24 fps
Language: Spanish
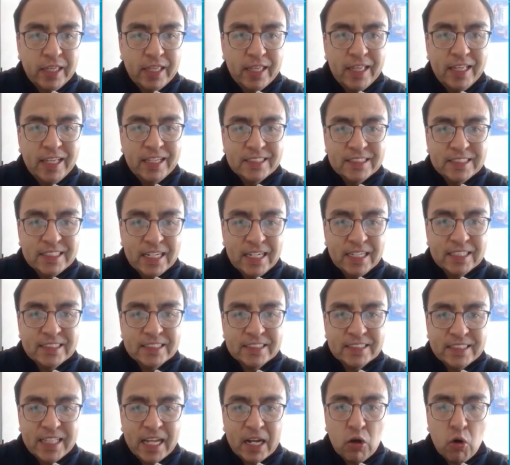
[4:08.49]
se les
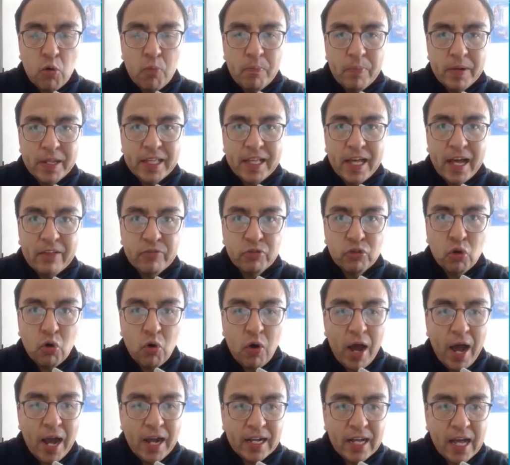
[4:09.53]
está complicando
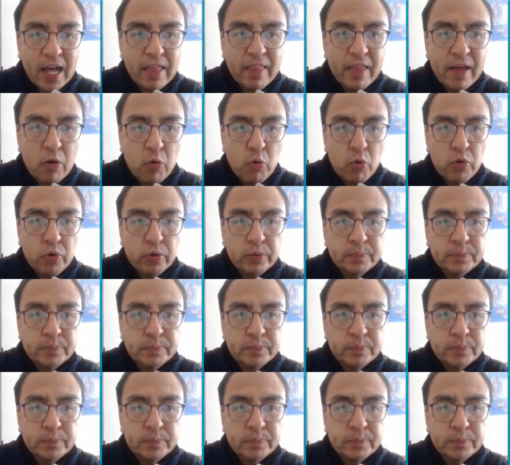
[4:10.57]
a cada uno.